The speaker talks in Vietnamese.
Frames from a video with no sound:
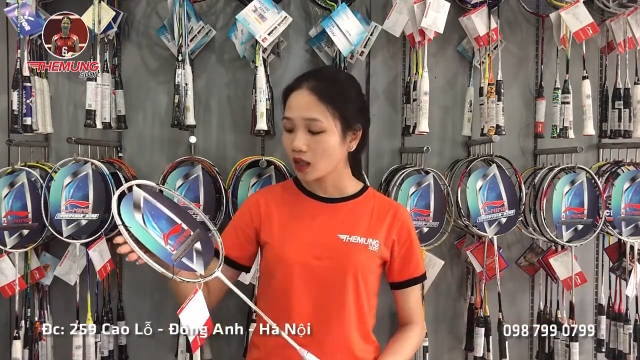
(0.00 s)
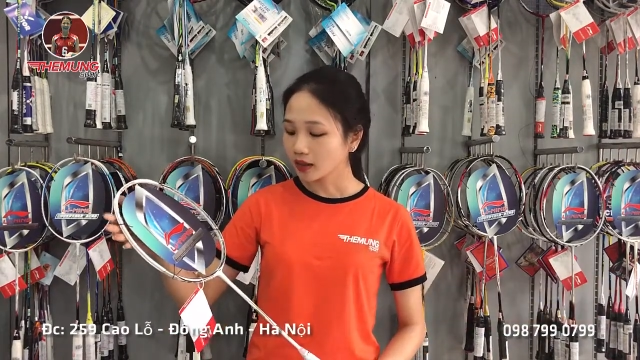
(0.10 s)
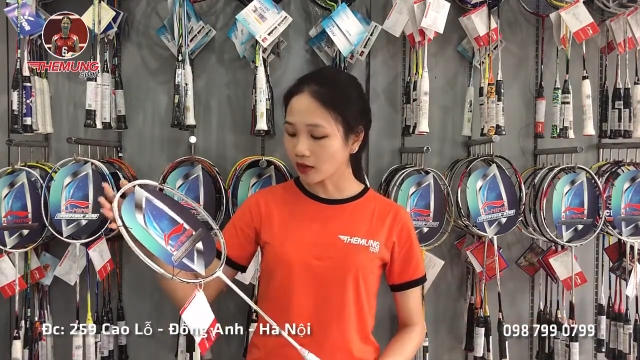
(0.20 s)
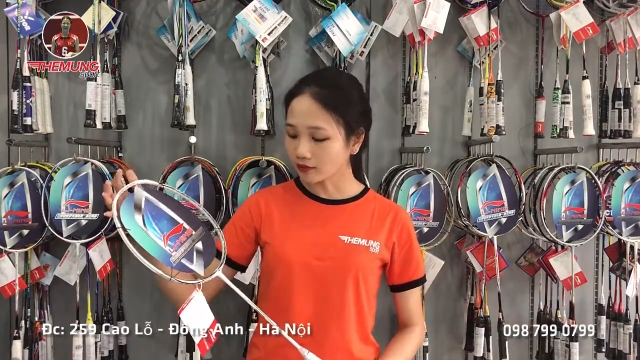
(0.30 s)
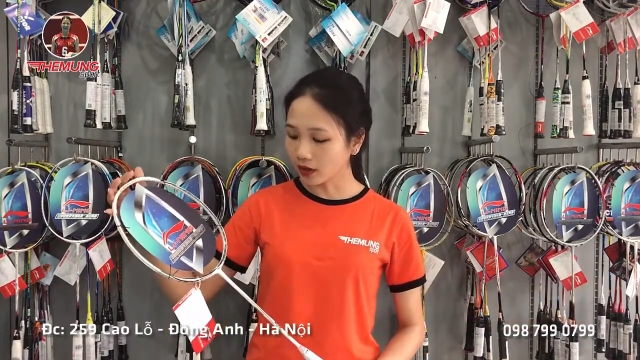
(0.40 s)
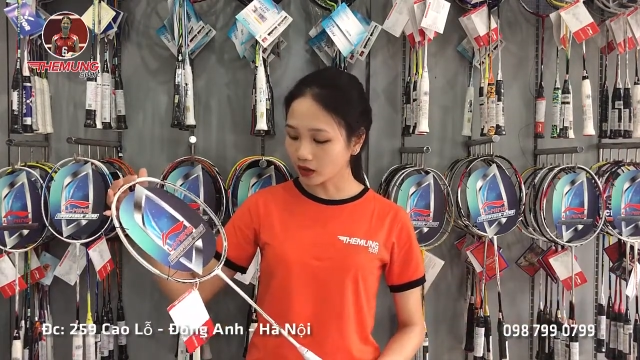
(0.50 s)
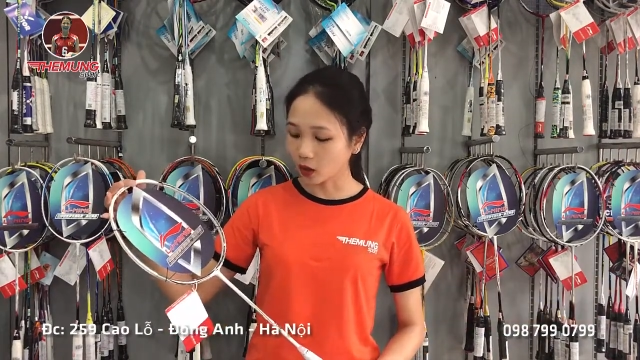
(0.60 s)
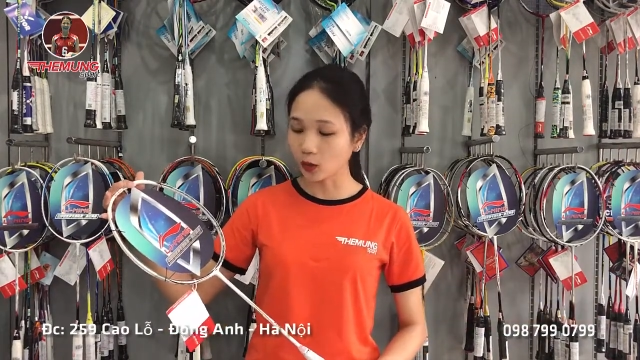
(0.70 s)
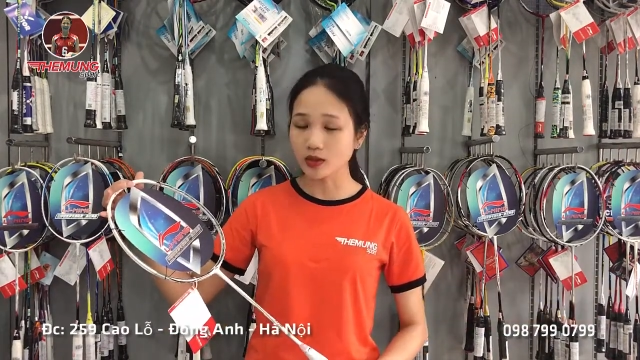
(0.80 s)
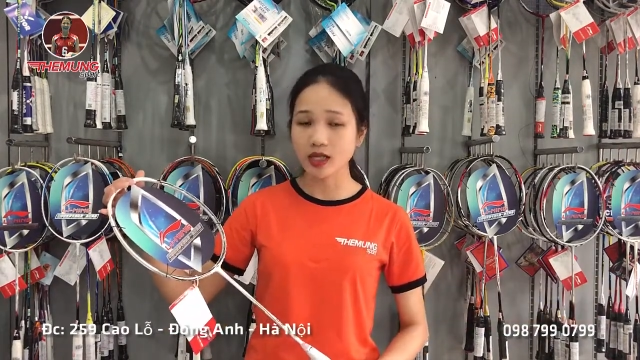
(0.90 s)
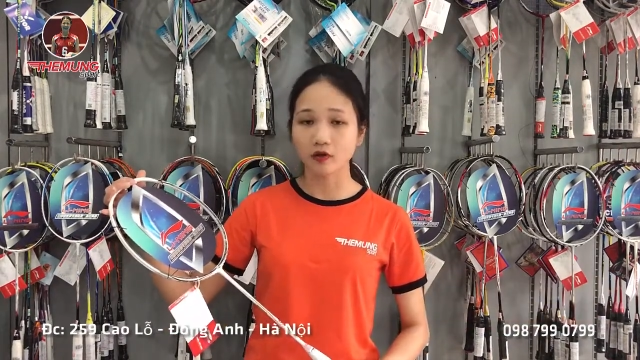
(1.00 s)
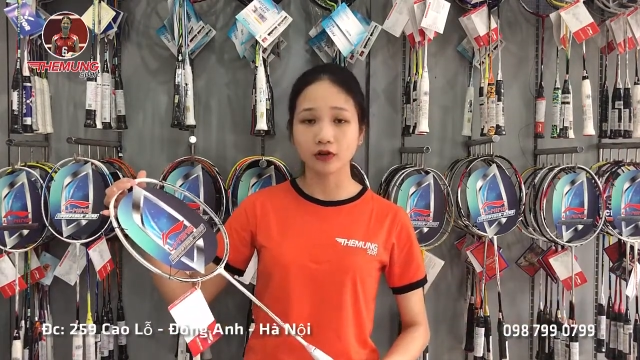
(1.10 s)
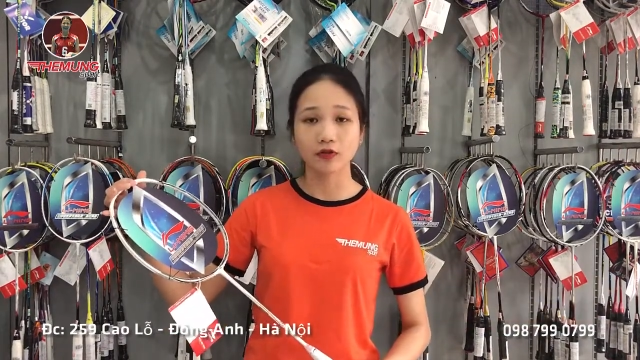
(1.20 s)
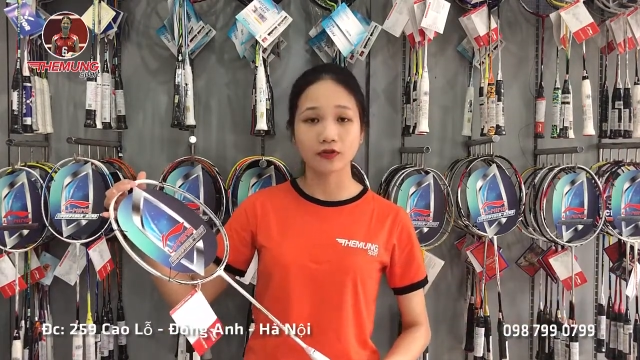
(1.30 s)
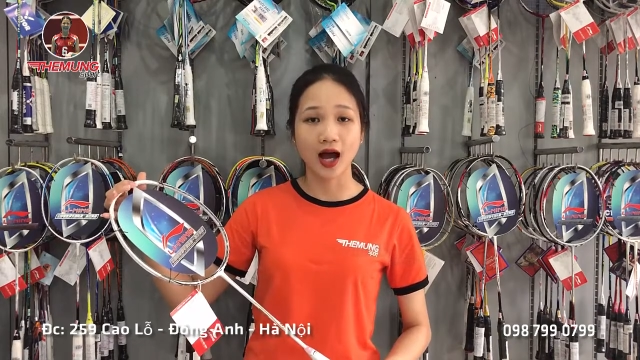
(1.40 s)
Thân vợt có độ dẻo
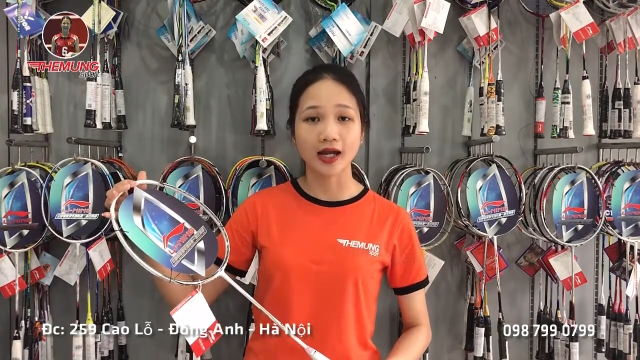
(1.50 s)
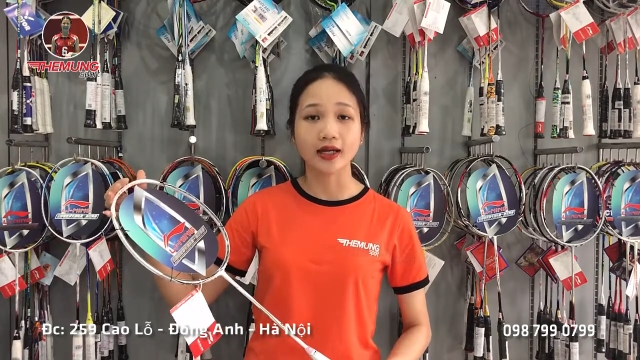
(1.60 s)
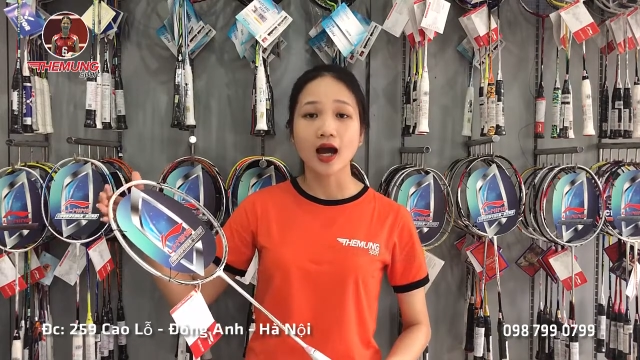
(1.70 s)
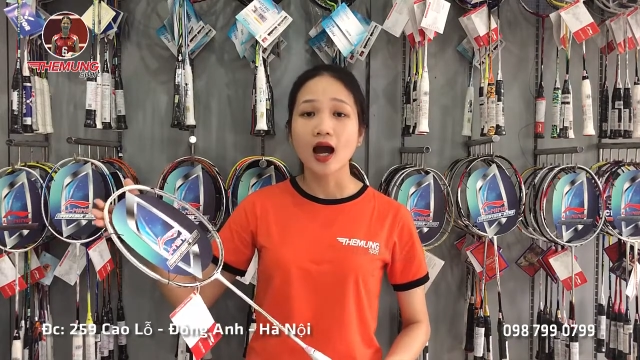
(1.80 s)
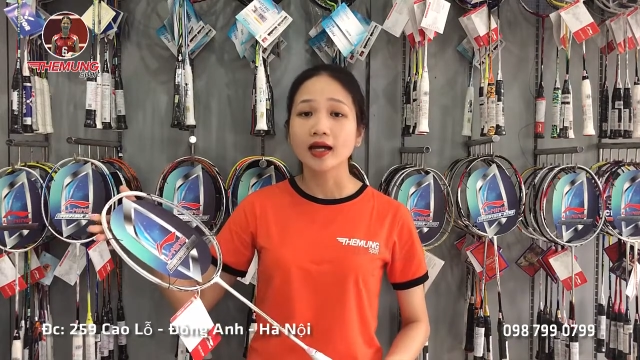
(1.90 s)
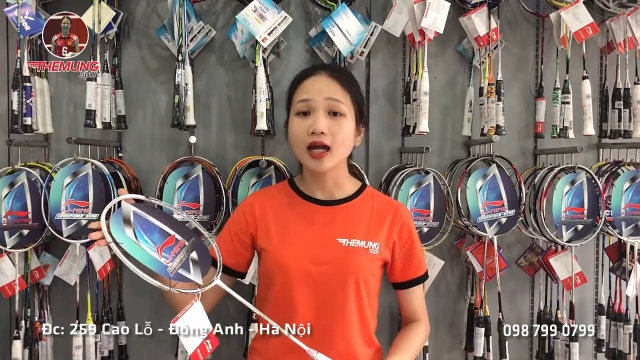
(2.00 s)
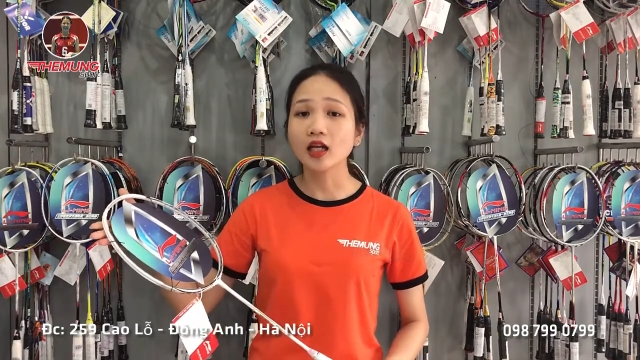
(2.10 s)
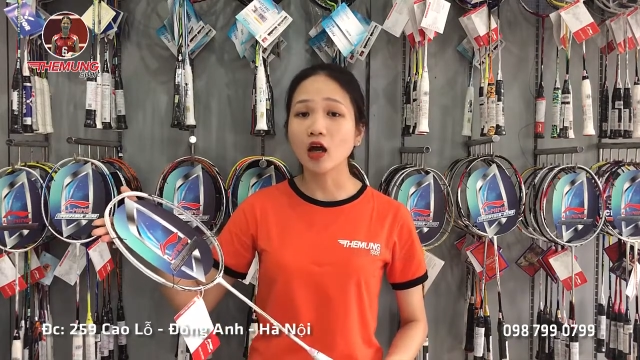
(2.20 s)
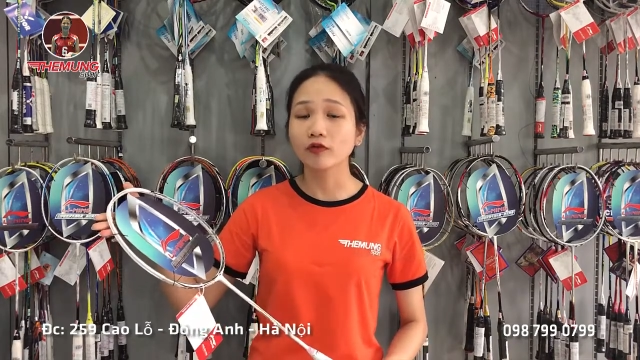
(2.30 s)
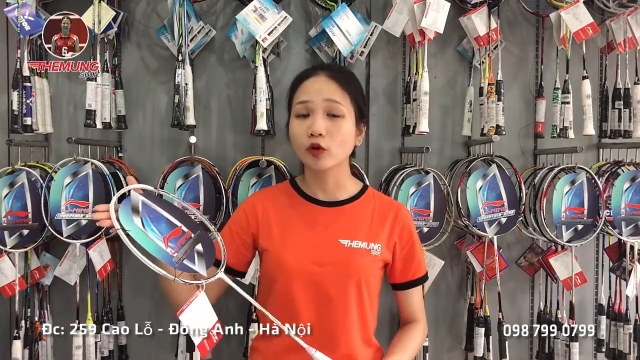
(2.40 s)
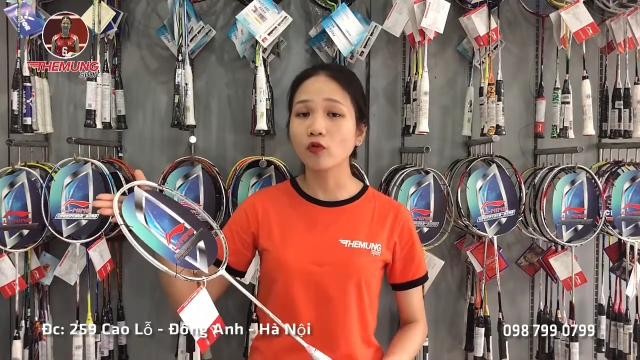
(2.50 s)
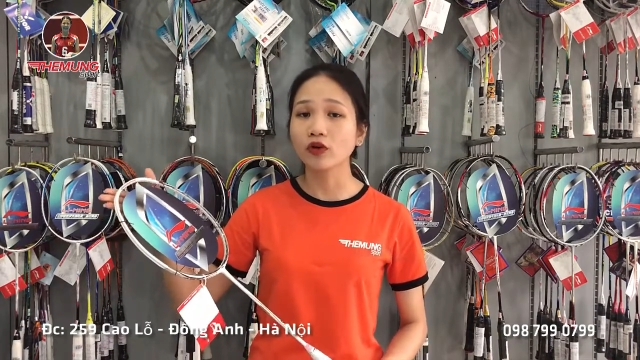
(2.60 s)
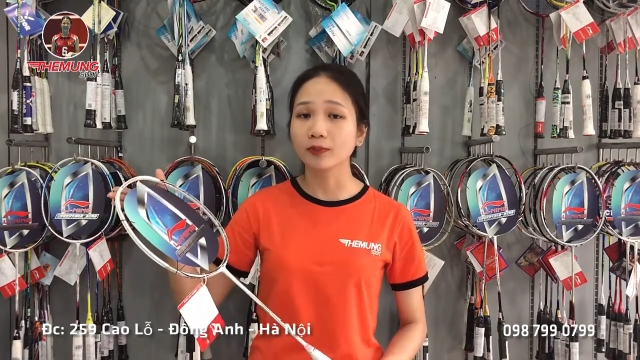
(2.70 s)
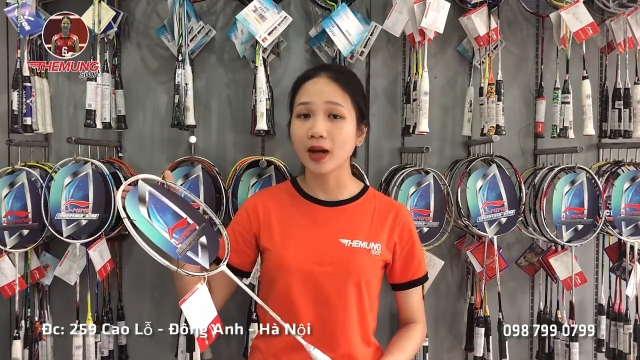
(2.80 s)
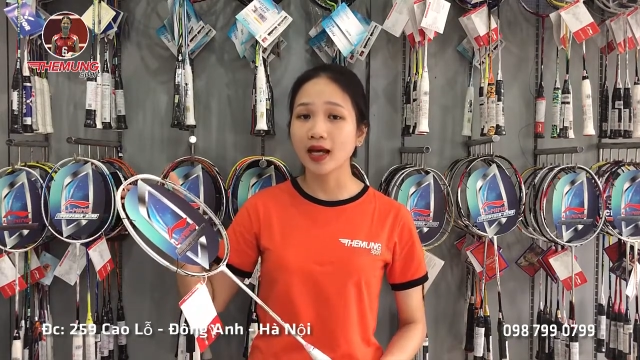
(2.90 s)
vừa phải, kết hợp với khung
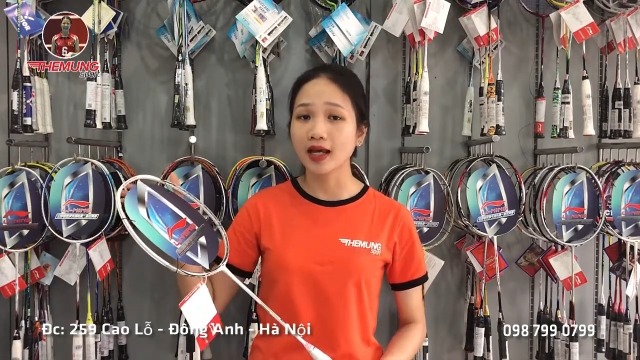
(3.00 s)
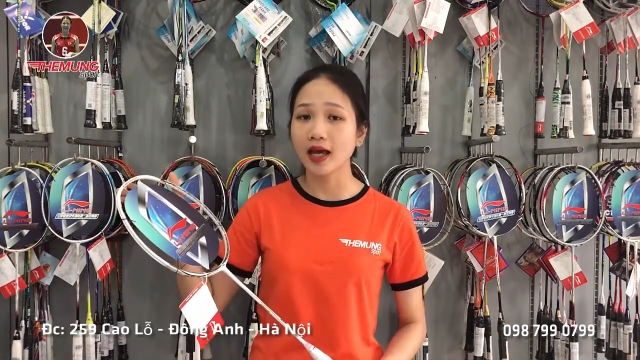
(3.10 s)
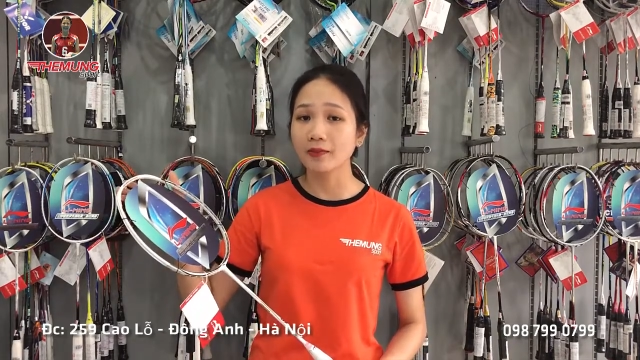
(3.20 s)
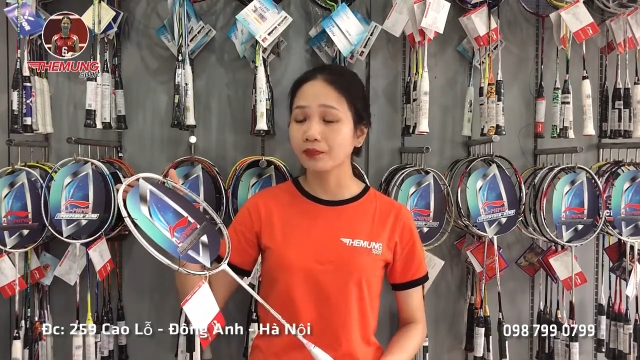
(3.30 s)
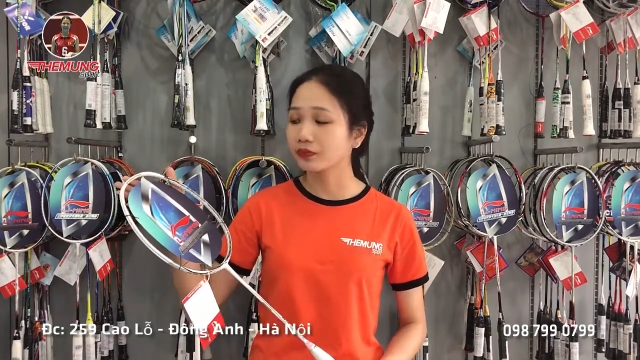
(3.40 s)
vợt 3D,